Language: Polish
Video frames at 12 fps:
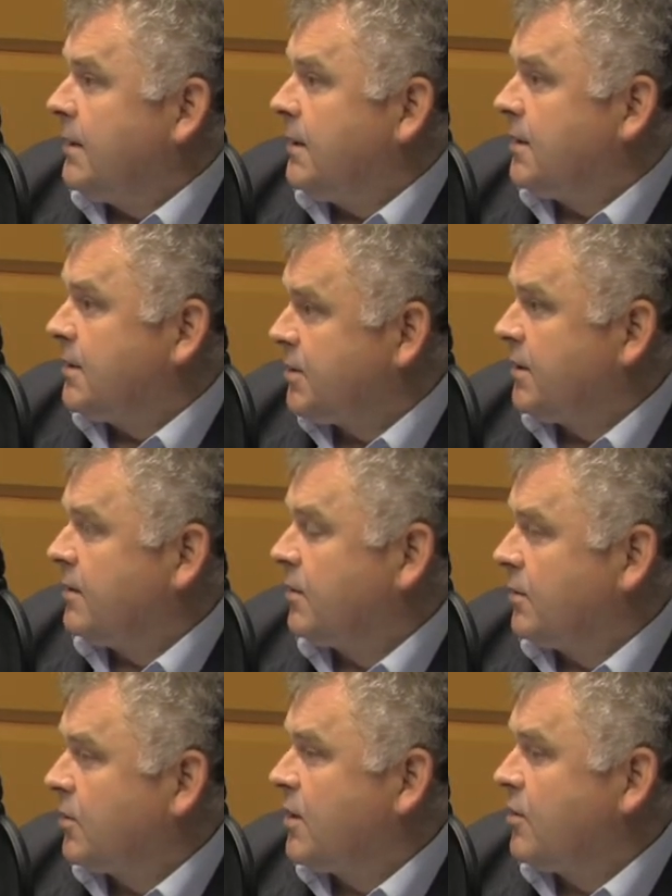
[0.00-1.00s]
e, że
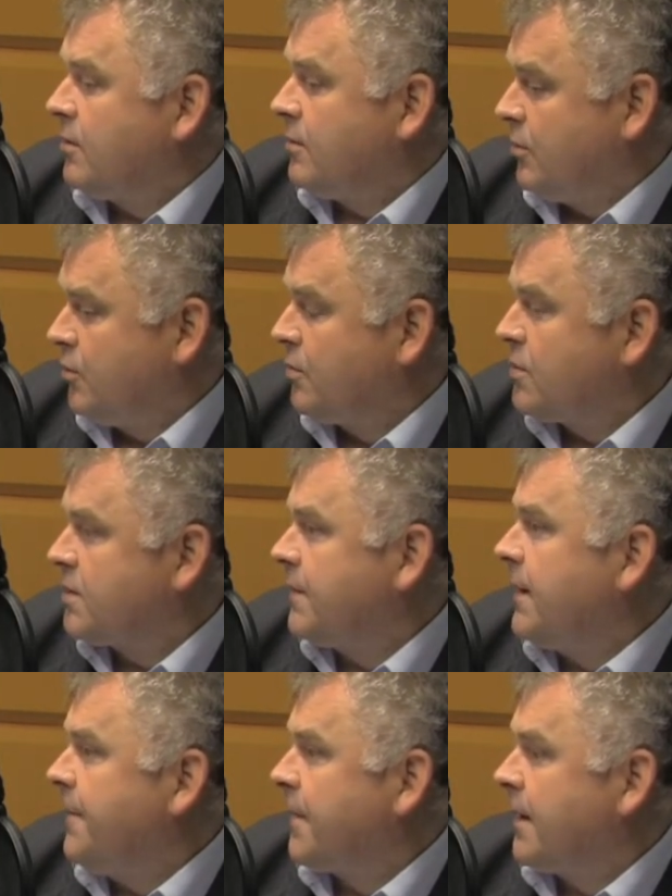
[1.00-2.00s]
dokonano
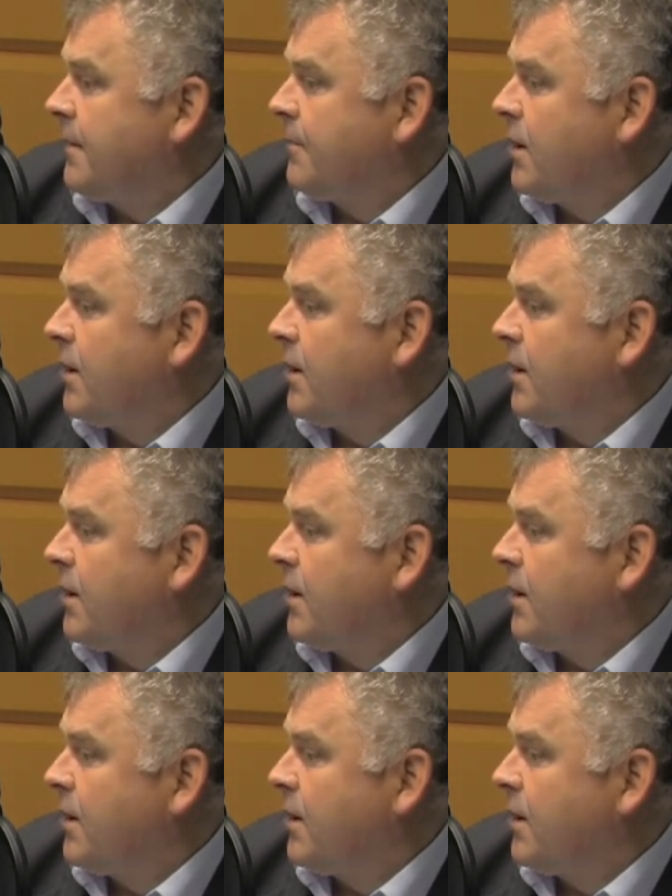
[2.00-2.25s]
ludobójstwa na